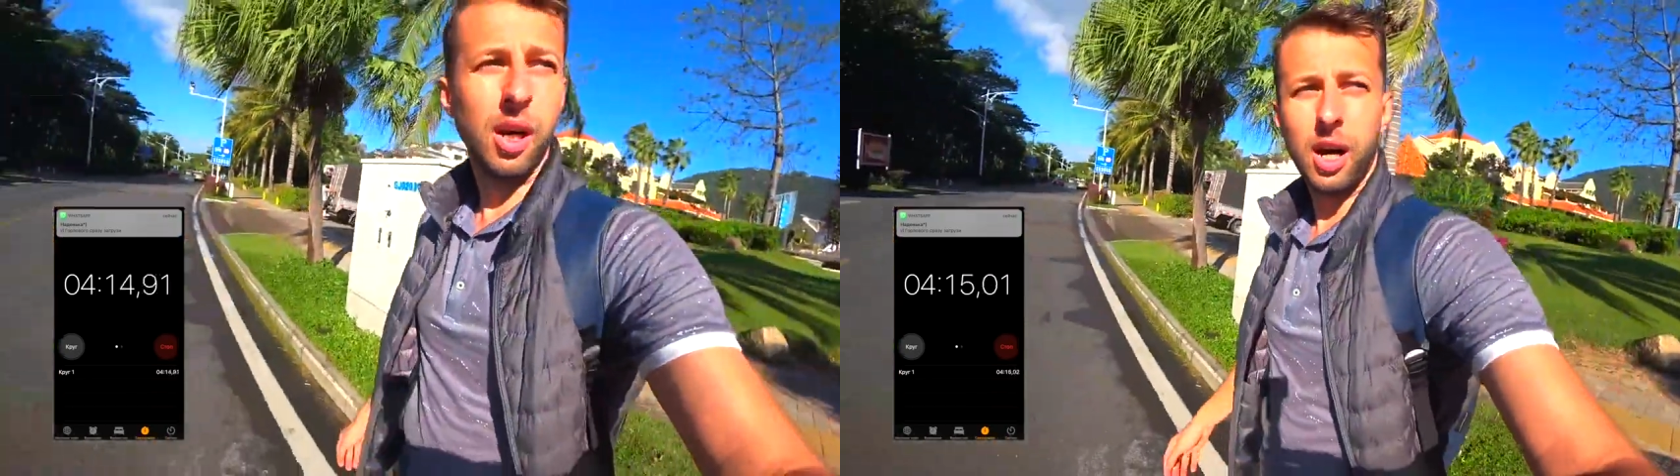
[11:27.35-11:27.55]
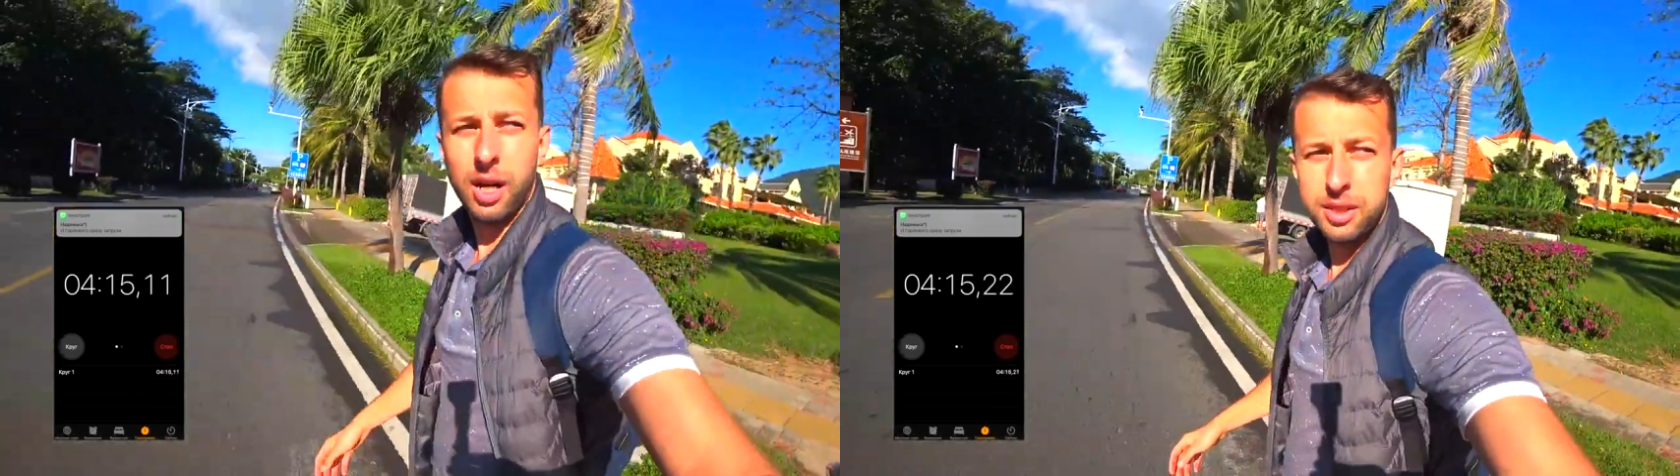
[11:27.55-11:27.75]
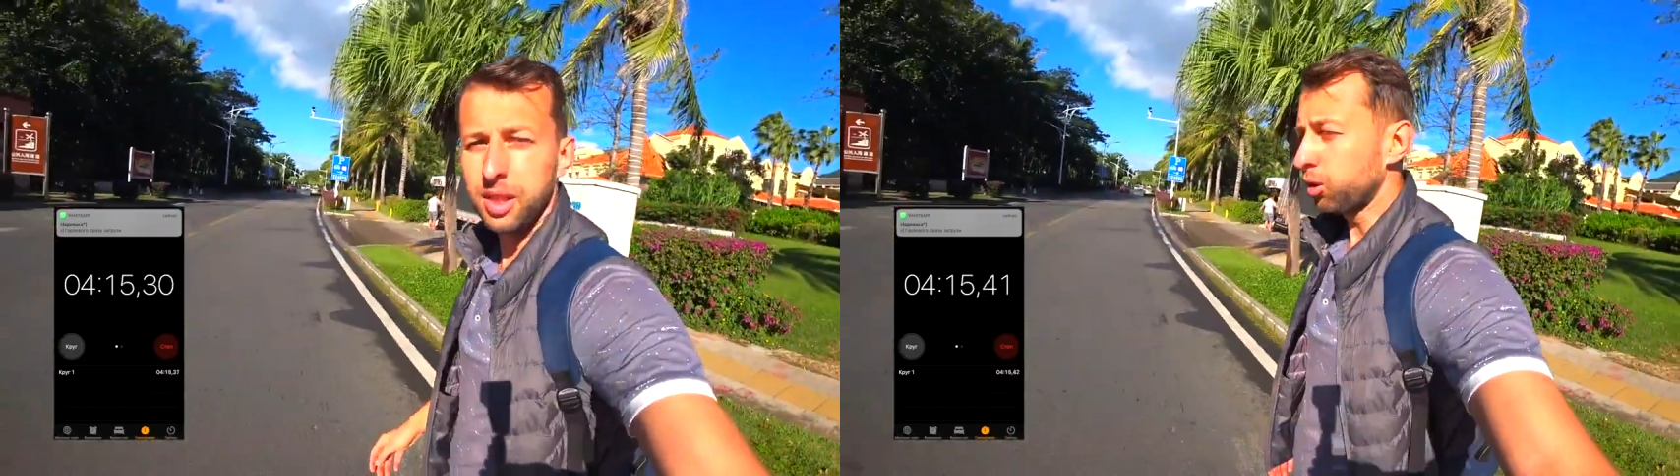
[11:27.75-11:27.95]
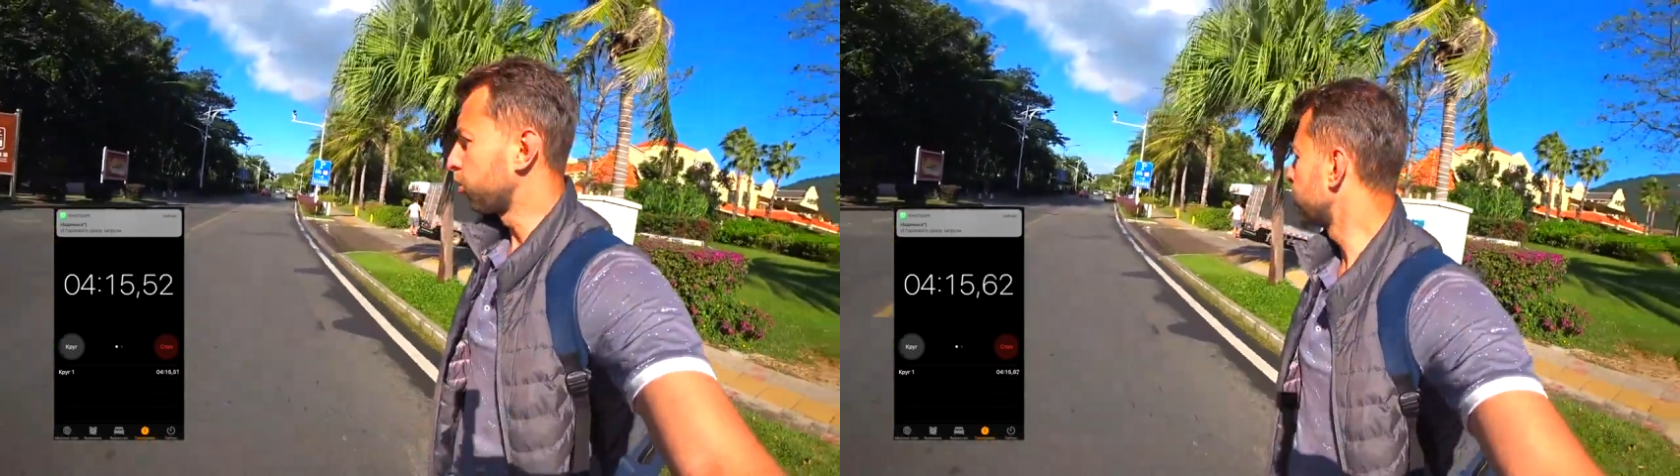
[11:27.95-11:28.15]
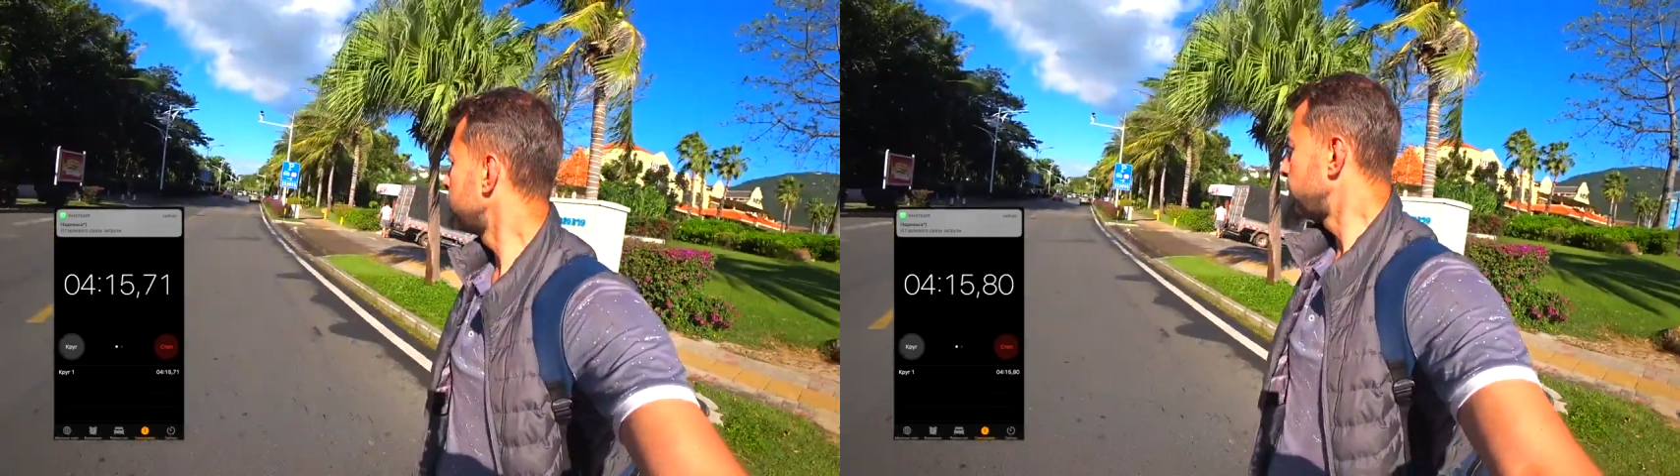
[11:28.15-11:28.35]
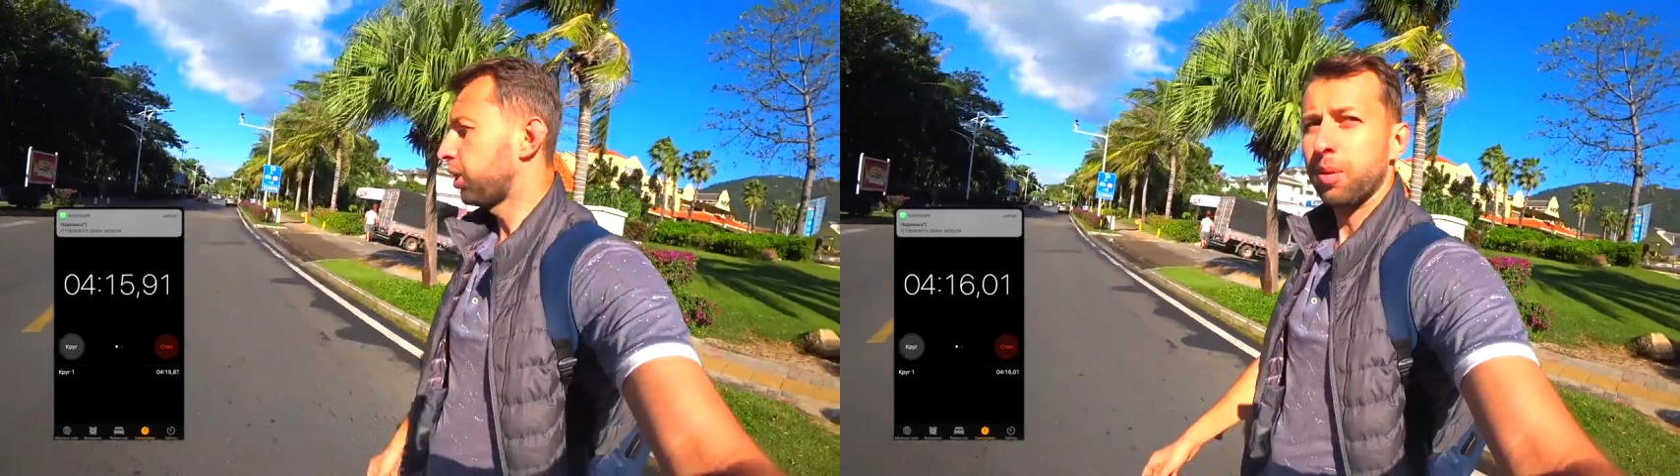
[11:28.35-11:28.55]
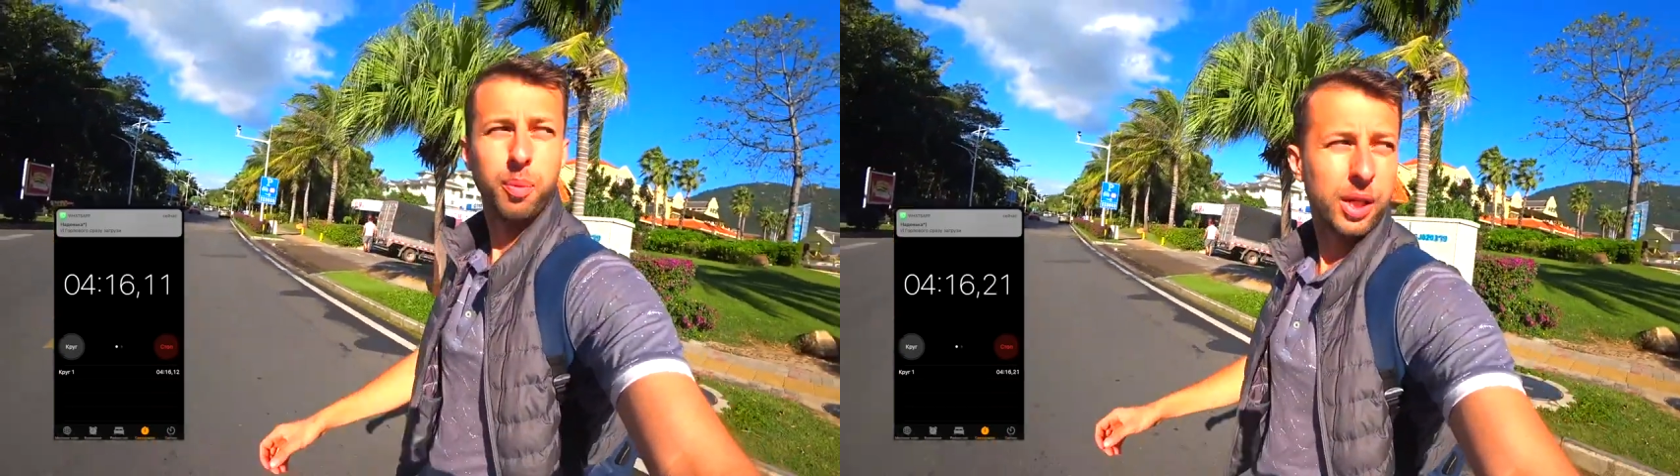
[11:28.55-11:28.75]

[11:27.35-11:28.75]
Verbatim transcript: а, не туристическим